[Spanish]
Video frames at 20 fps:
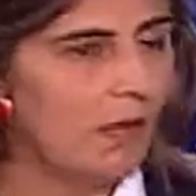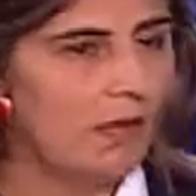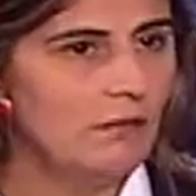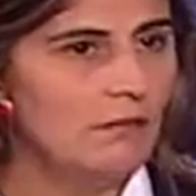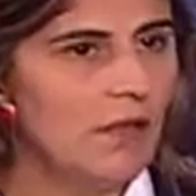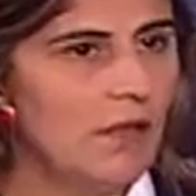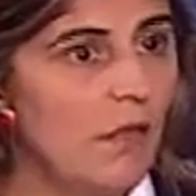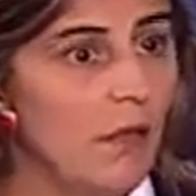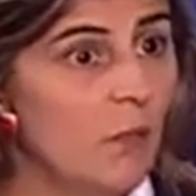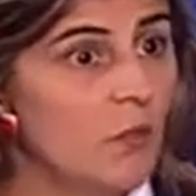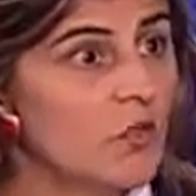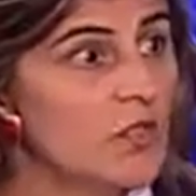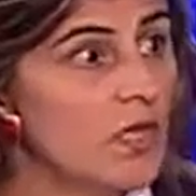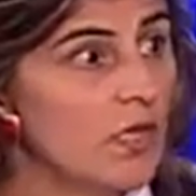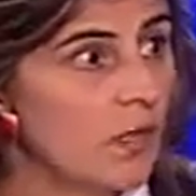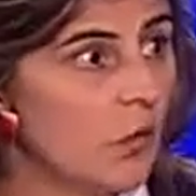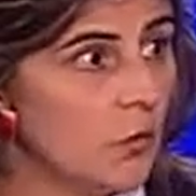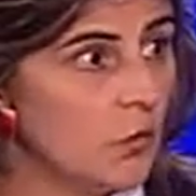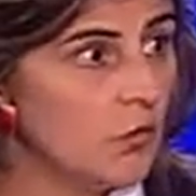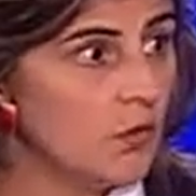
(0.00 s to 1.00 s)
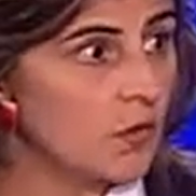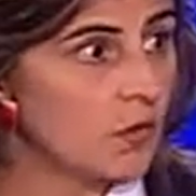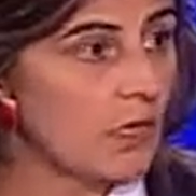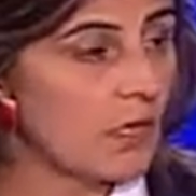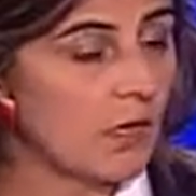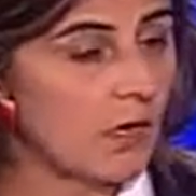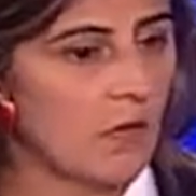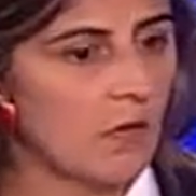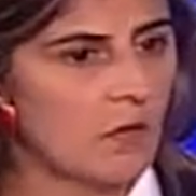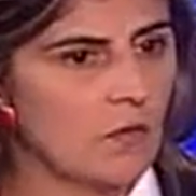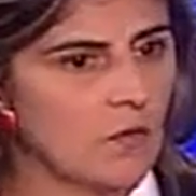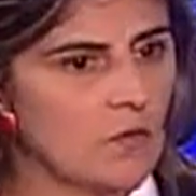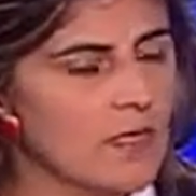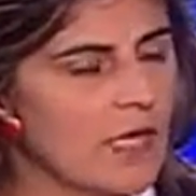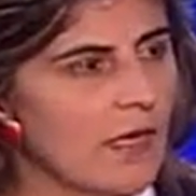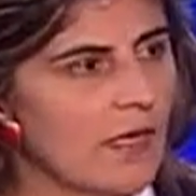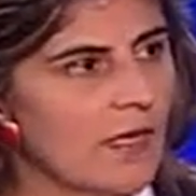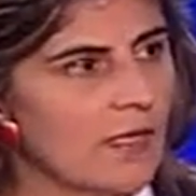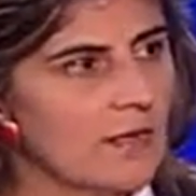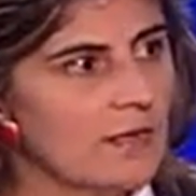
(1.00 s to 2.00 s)
Debemos ser justos en
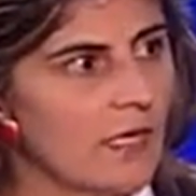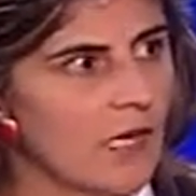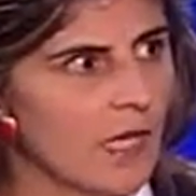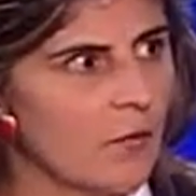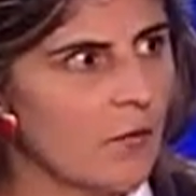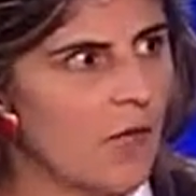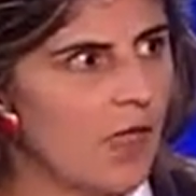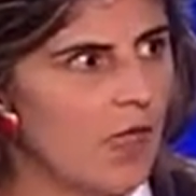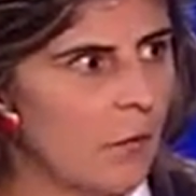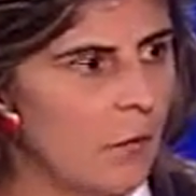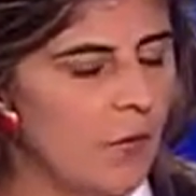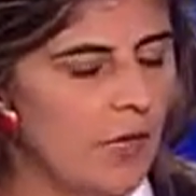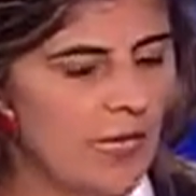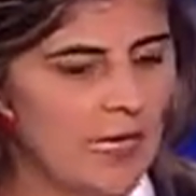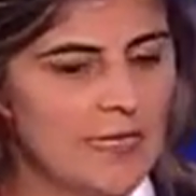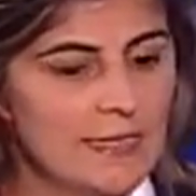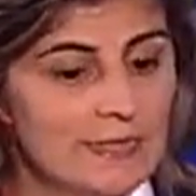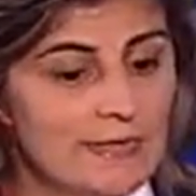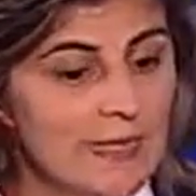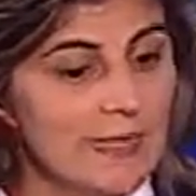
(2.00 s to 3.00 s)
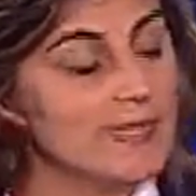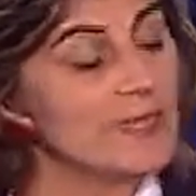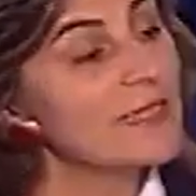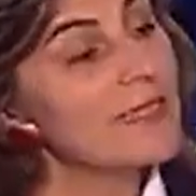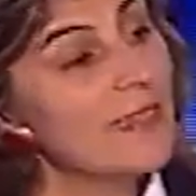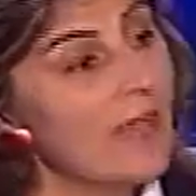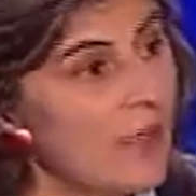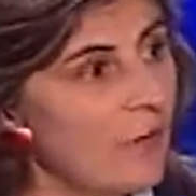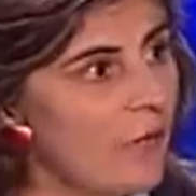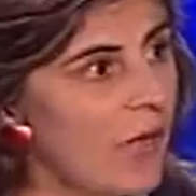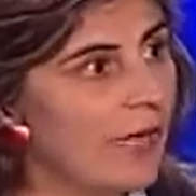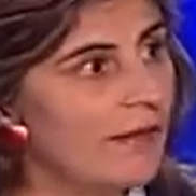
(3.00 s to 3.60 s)
reconocer que este, este esquema,